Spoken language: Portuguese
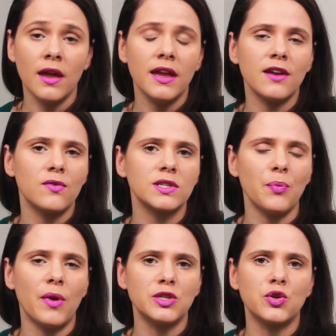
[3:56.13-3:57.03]
em que você
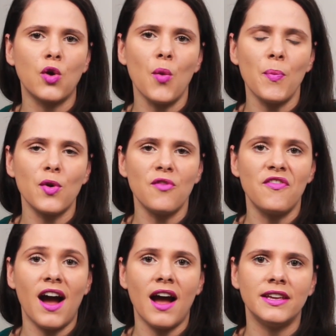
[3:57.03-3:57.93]
pode
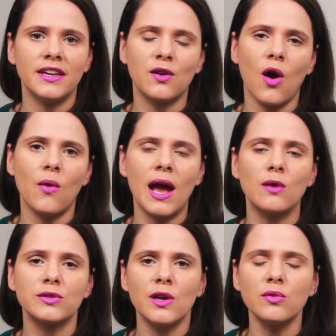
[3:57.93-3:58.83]
comprovar aí qual
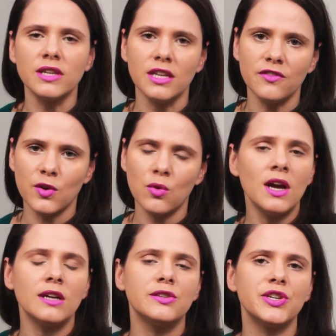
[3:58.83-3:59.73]
é o seu nível
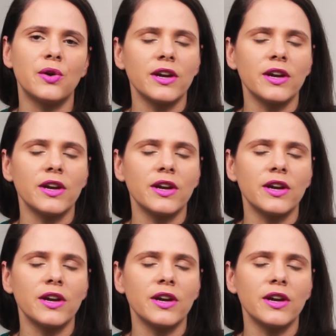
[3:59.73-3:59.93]
de